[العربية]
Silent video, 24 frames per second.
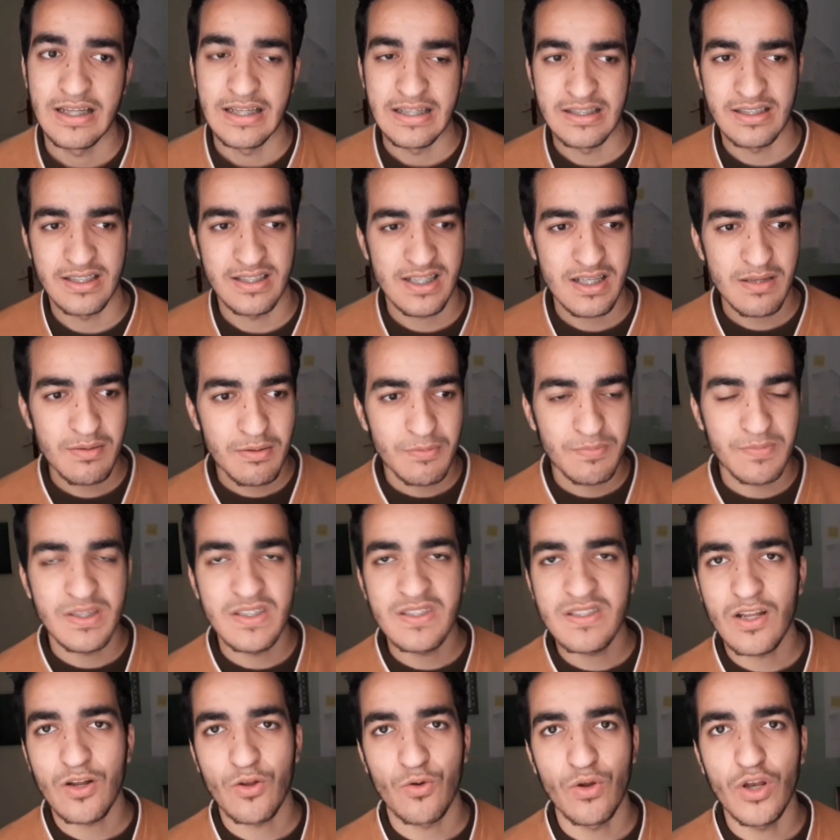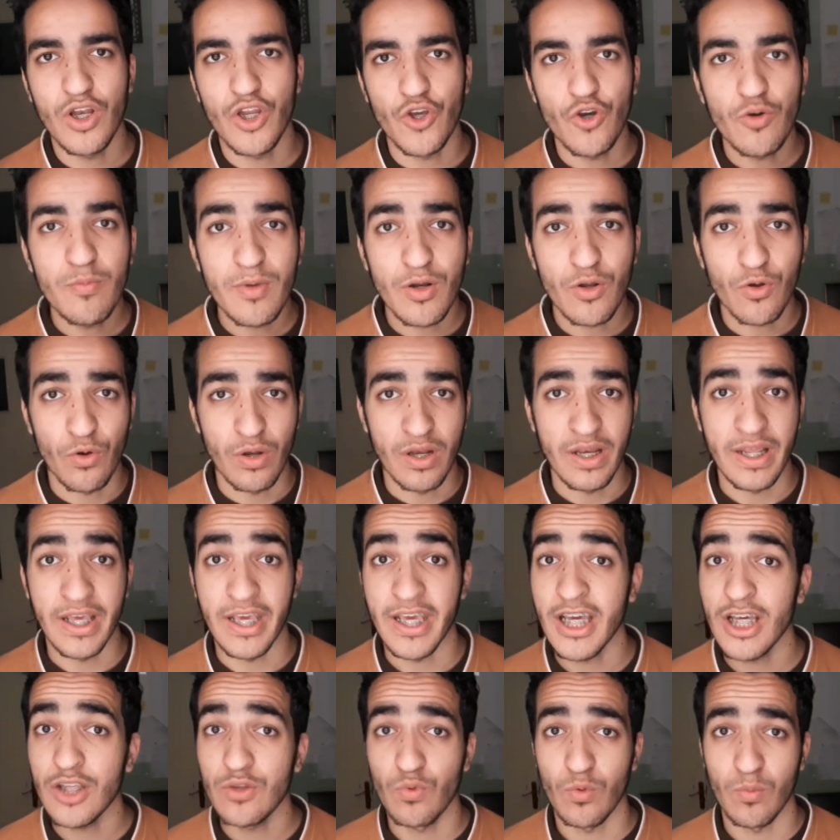انت زي ما بتنزل كل يوم
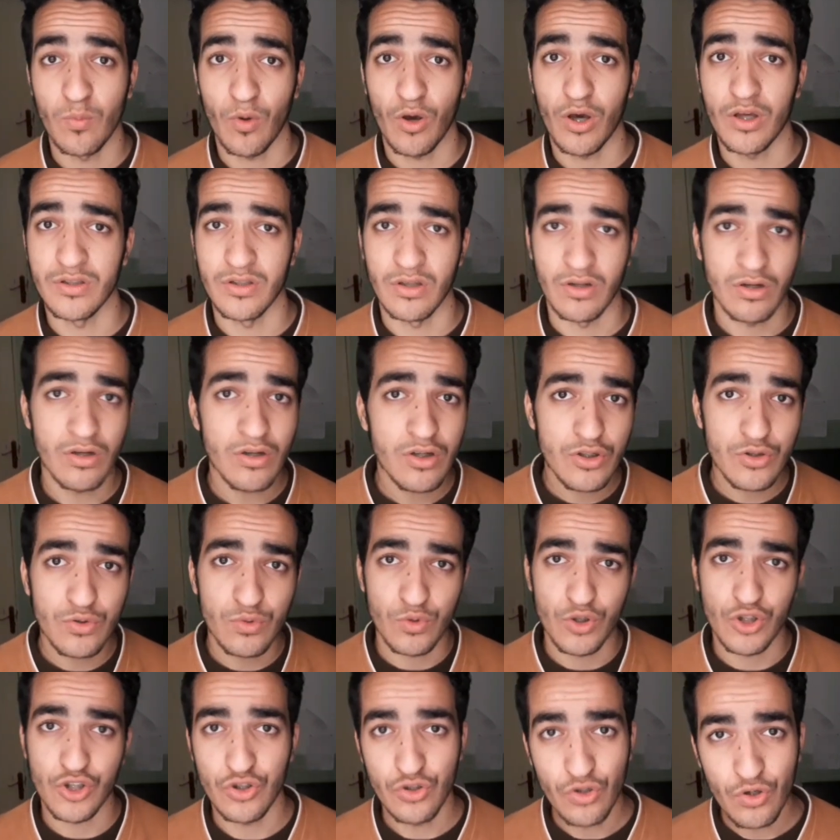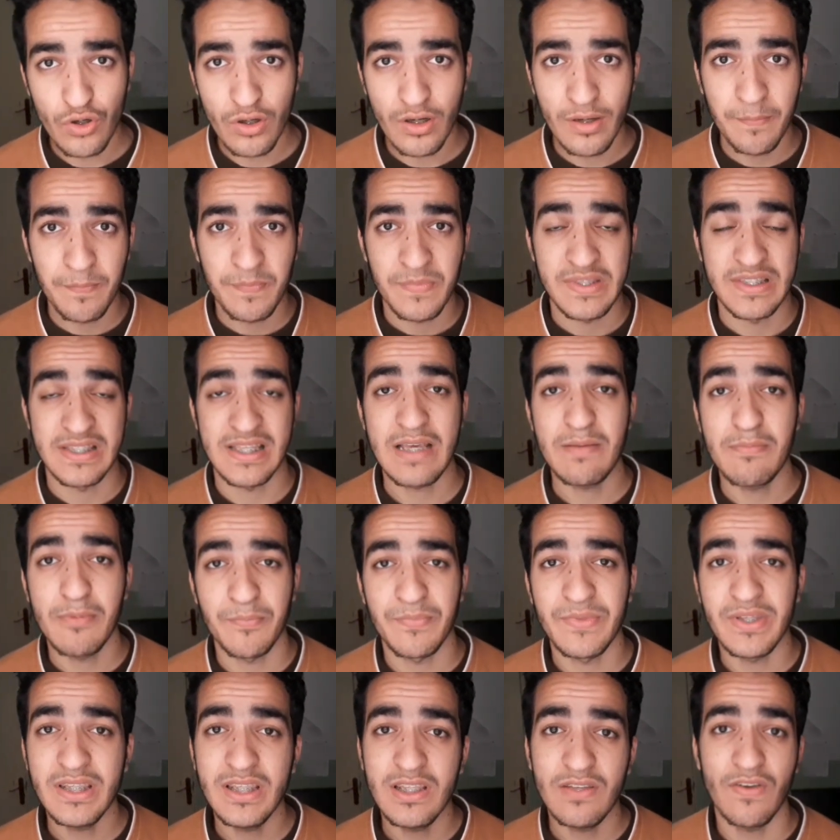الكليات والمحاضرات والشغل زي ما
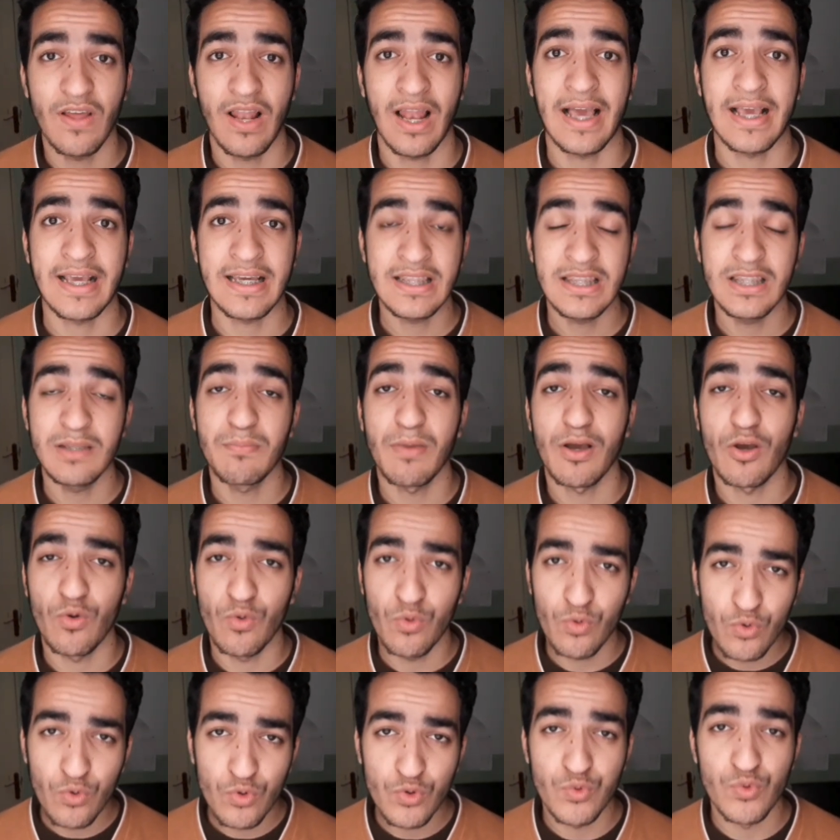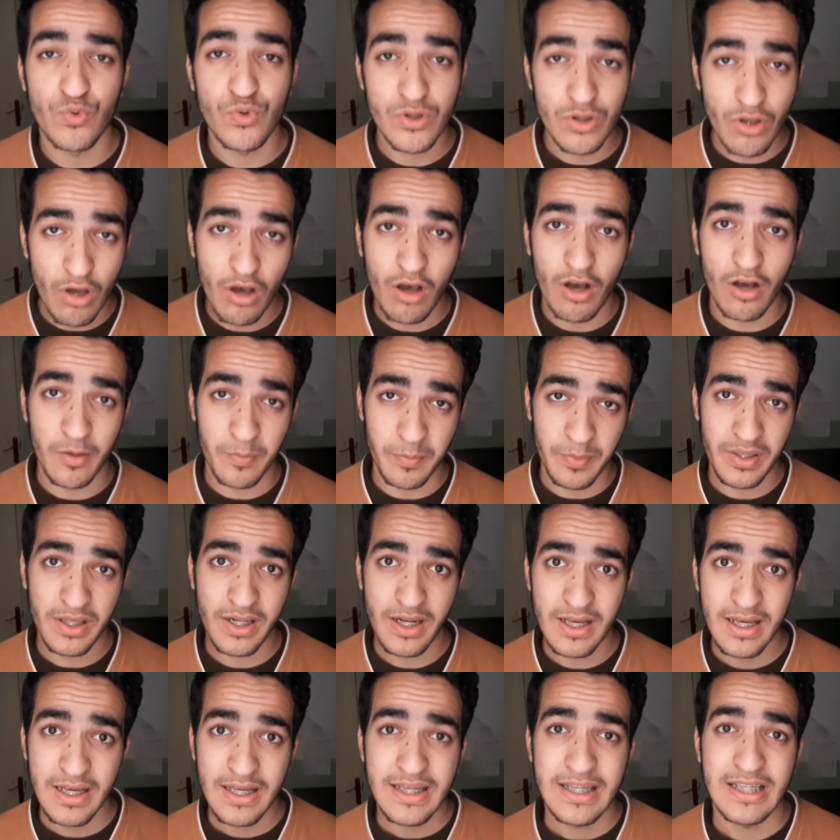بتدي في الحاجات دي مجهود وطاقة
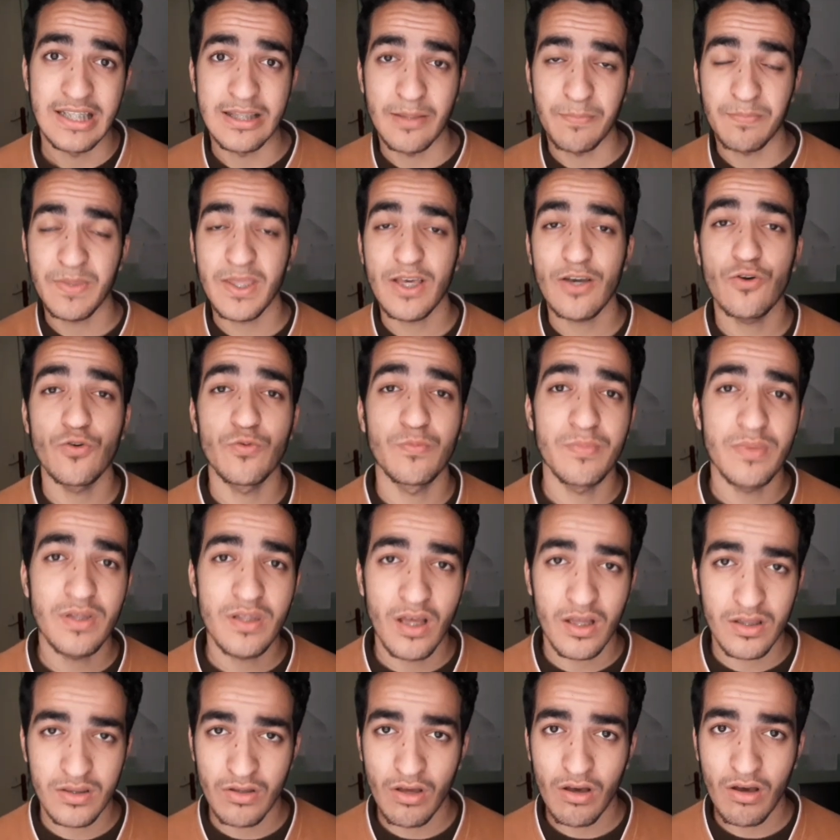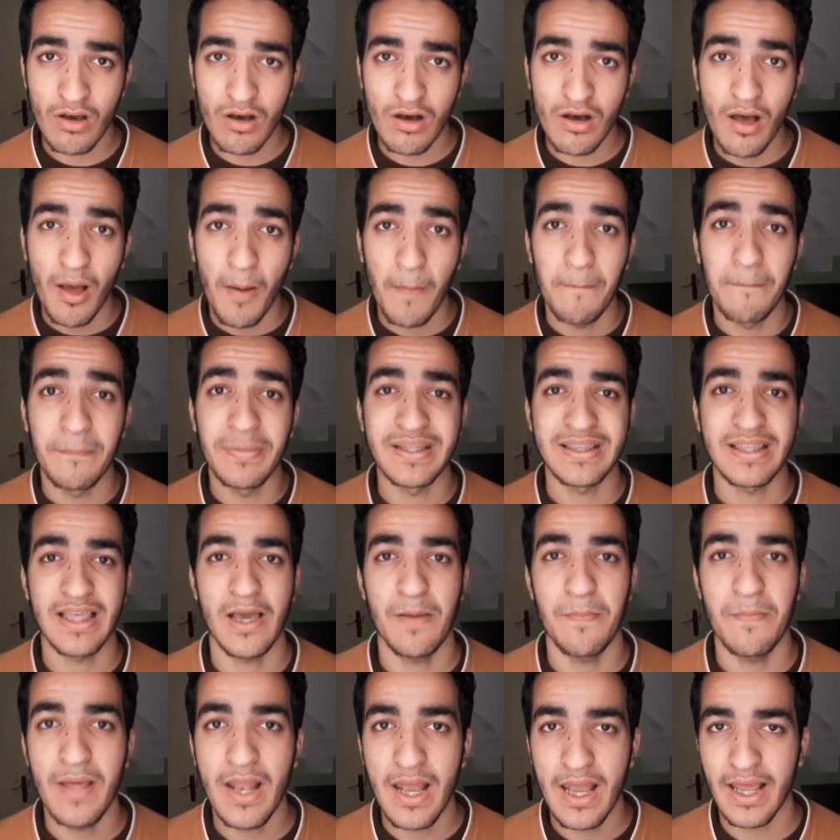كبيرة انت بتاخد منها طاقة
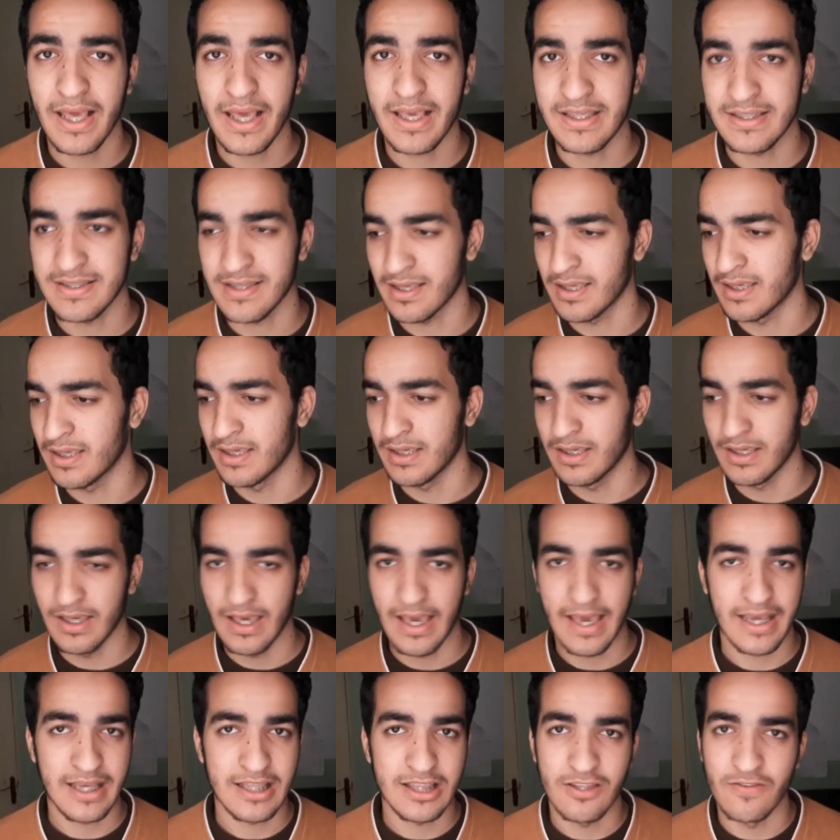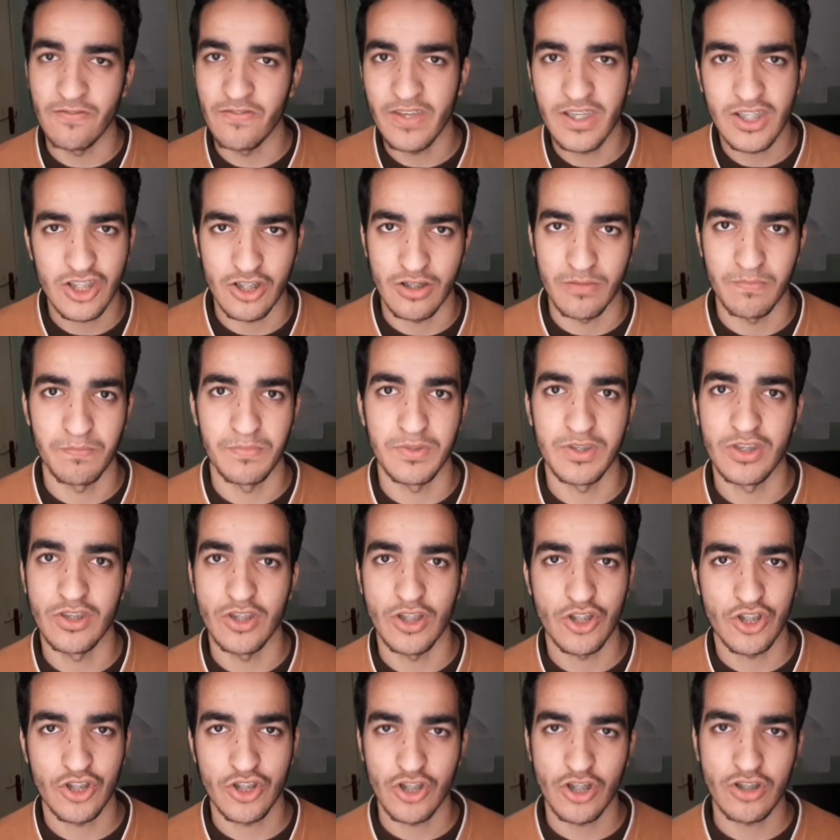بتعمل لك زي اكتيفيشن
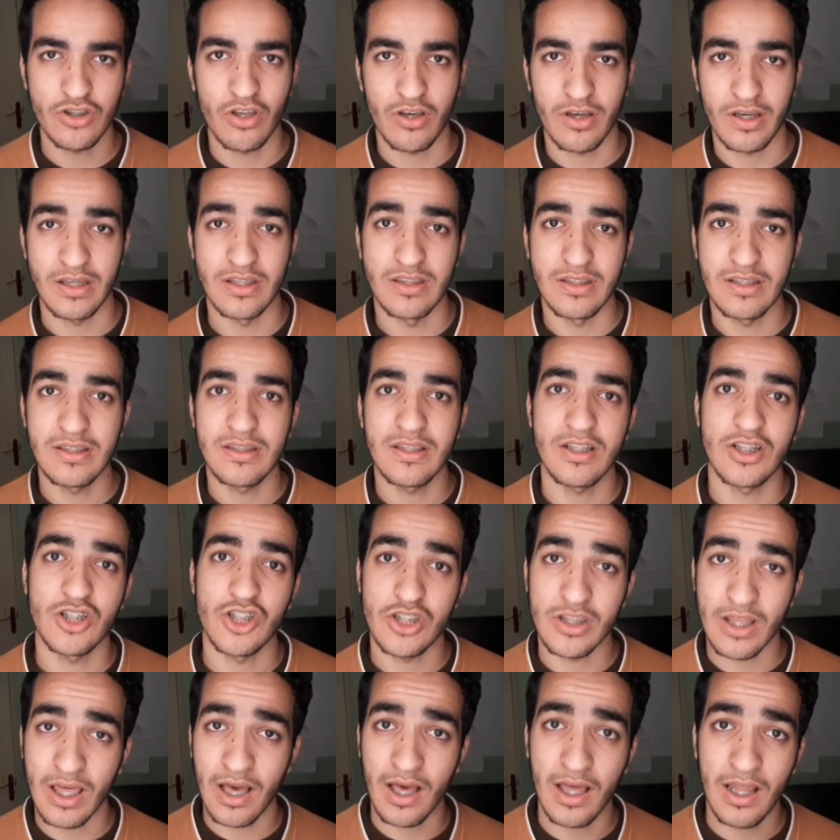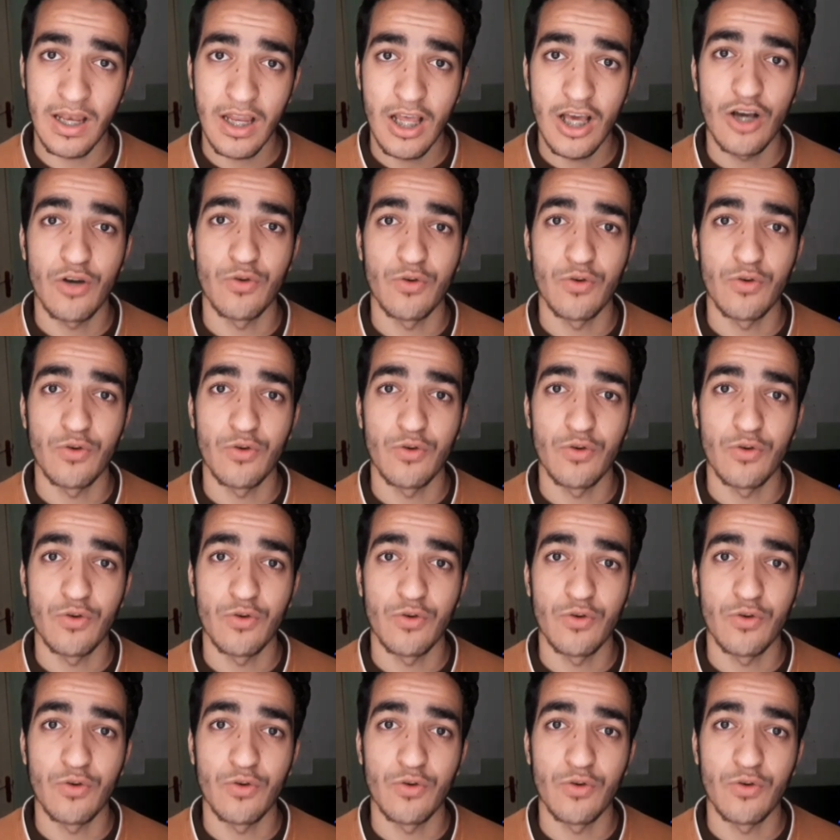بتنشطك ان انت تشتغل